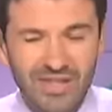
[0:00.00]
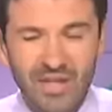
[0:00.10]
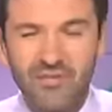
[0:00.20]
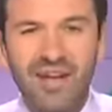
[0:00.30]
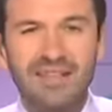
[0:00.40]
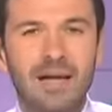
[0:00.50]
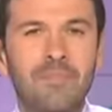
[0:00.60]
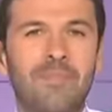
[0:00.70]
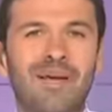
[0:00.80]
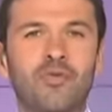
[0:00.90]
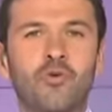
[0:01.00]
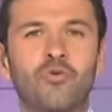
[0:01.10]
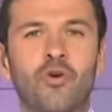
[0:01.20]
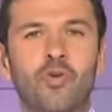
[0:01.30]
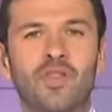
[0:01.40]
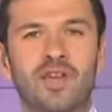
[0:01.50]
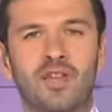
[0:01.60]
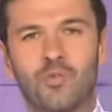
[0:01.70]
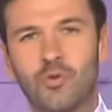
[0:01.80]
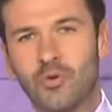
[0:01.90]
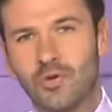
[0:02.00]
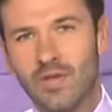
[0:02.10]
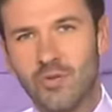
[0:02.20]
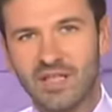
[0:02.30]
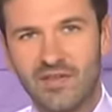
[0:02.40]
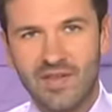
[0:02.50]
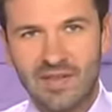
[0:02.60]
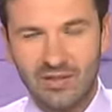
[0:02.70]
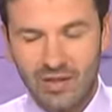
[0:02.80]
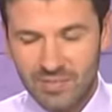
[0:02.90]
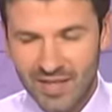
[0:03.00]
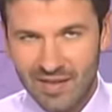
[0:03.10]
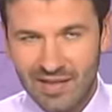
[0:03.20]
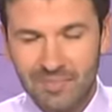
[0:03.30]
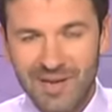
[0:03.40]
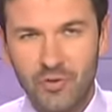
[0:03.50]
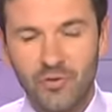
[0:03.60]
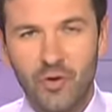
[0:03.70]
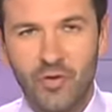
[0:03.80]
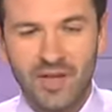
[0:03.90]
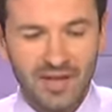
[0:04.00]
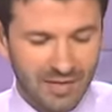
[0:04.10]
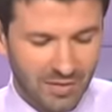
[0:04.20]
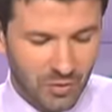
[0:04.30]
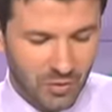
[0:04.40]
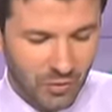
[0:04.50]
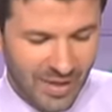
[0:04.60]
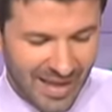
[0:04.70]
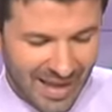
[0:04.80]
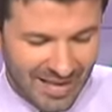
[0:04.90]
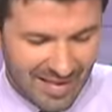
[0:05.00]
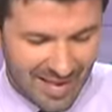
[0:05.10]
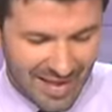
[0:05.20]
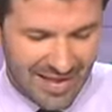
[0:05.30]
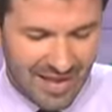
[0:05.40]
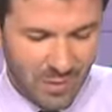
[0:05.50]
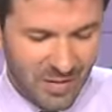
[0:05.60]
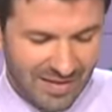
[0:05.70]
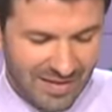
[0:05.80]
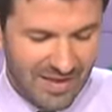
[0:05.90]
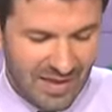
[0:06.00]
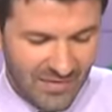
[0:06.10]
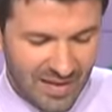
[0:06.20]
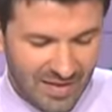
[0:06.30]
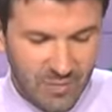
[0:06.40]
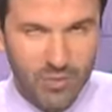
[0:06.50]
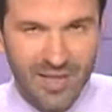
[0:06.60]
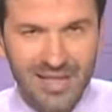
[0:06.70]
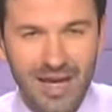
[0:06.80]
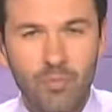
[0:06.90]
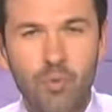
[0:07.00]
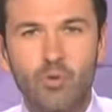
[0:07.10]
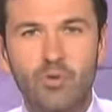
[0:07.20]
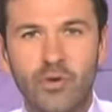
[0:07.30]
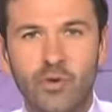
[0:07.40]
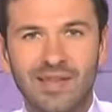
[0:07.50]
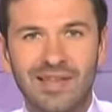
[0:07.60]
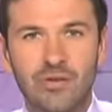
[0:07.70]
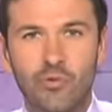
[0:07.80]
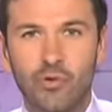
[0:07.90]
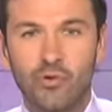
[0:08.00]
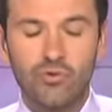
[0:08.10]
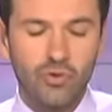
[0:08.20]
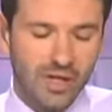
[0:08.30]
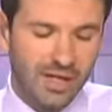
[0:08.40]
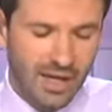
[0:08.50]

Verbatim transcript: Il y a une véritable passion française pour ceux qui souhaitent investir dans la pierre. Cette passion française, ce sont les SCI, les sociétés civiles immobilières. Beaucoup de Français y ont recours.